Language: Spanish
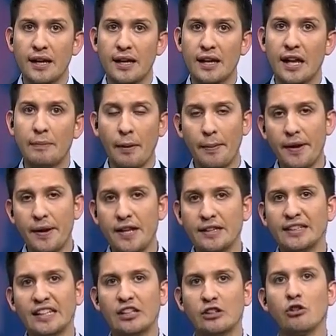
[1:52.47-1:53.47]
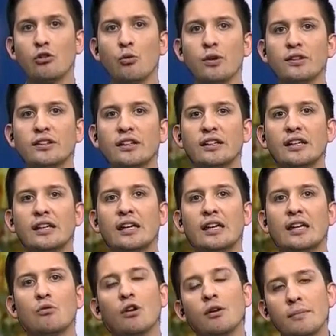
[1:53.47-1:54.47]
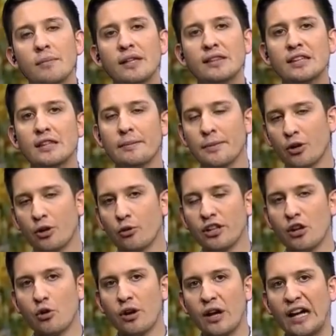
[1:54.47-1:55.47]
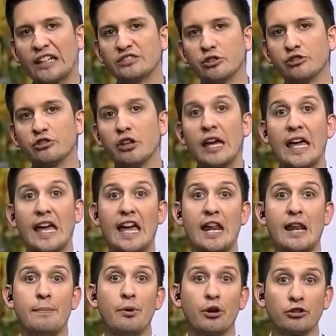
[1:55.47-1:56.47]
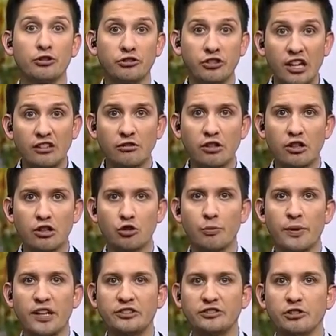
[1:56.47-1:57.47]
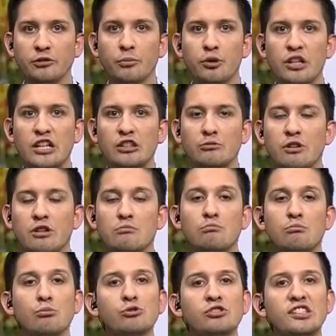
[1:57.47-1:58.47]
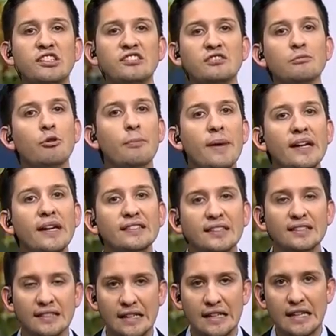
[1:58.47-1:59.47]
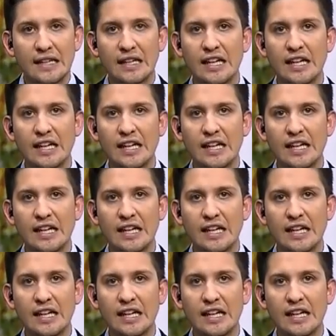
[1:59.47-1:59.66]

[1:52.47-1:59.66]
en las papeletas, teniendo en cuenta que igualmente en el mejor de los casos el proceso de recuperación podría tomar muchísimos meses,